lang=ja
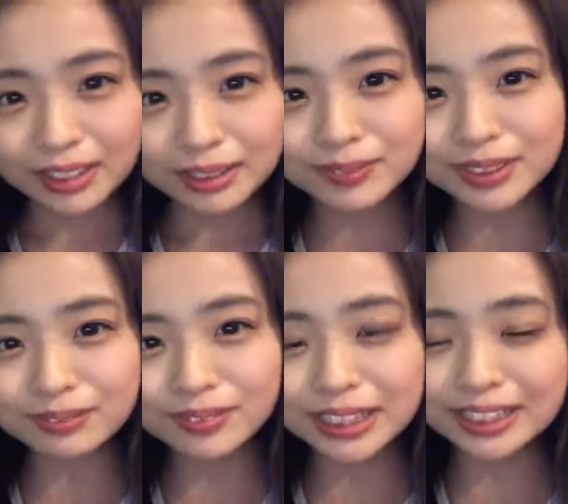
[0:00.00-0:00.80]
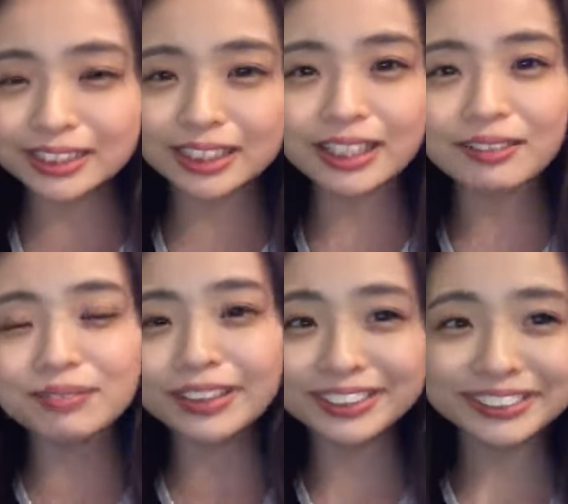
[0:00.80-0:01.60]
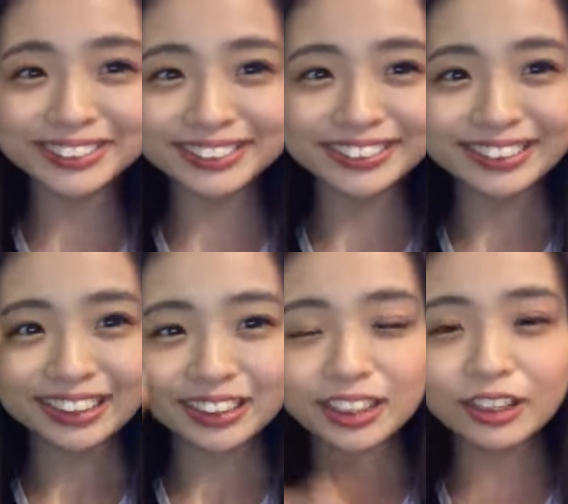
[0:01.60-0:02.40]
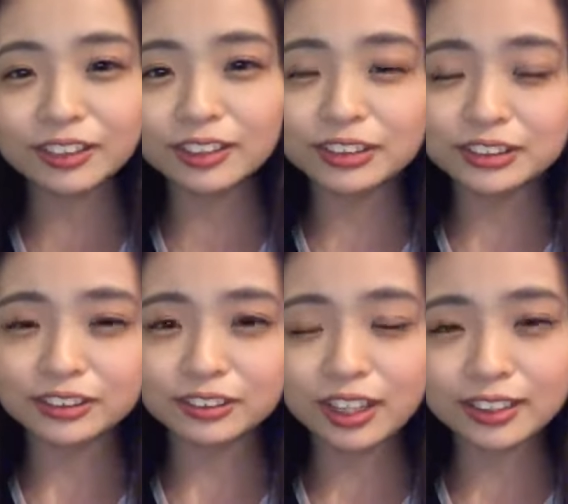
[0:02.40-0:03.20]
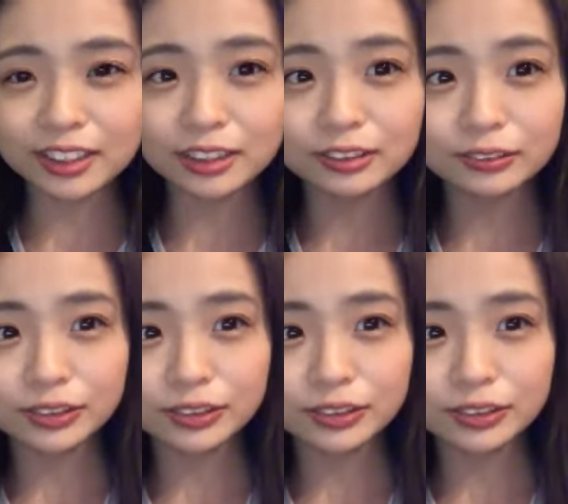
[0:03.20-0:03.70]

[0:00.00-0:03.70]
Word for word: つむつむ遠征頑張る来てくれる人いるかな大